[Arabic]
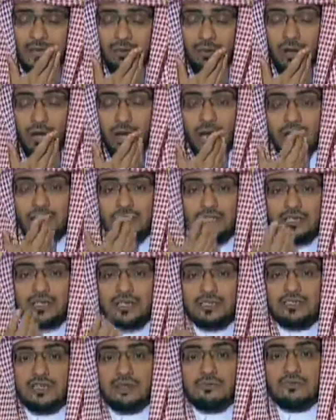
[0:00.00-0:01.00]
وقال إن
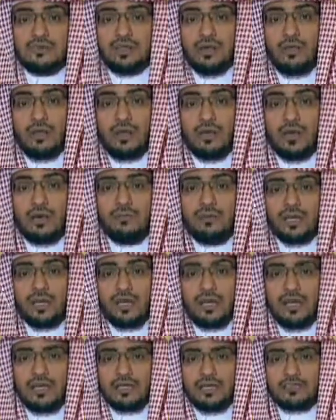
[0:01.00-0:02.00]
الشمس والقمر
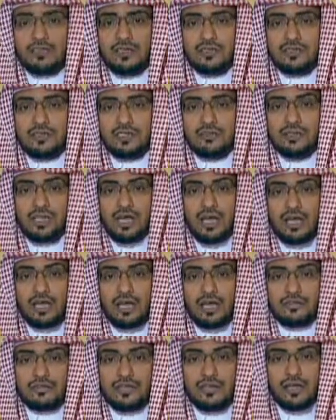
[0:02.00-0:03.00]
آيتين من
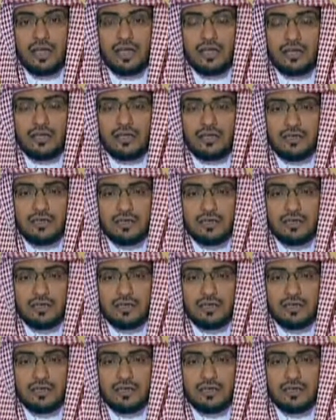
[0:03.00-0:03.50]
آيات الآية